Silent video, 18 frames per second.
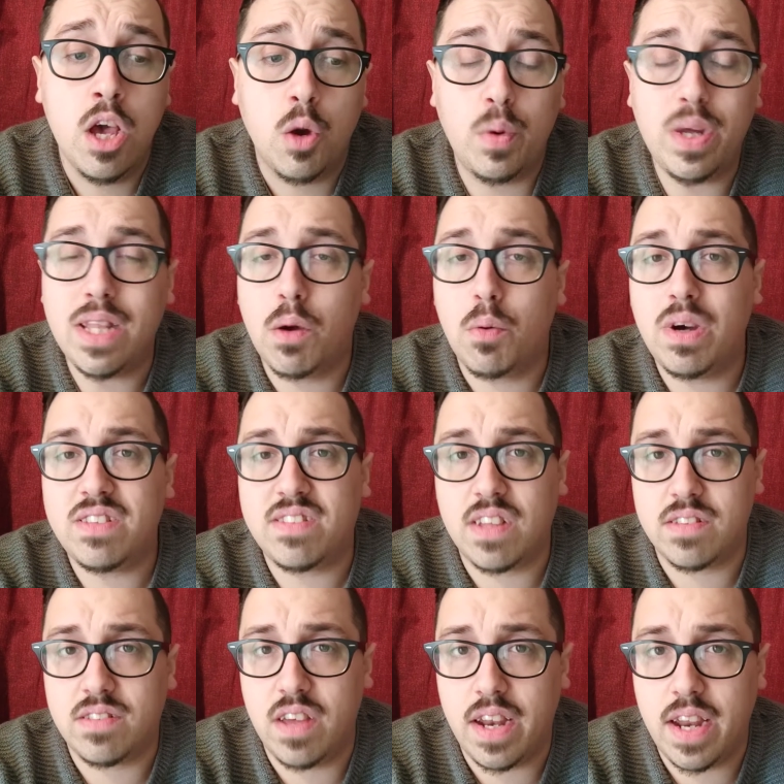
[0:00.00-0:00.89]
Quindi
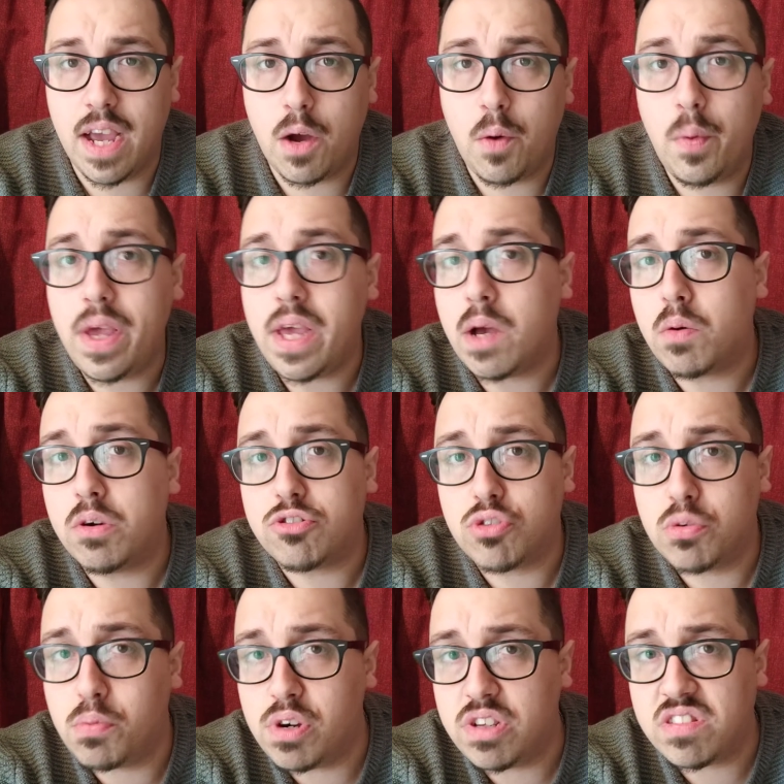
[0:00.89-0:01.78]
questa serie qui,
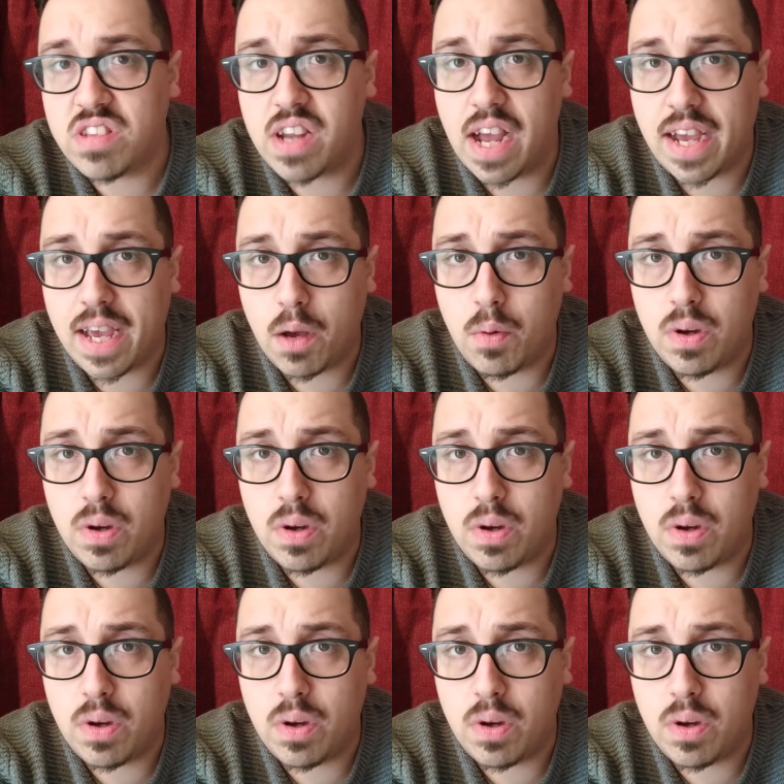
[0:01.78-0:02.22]
questo può essere anche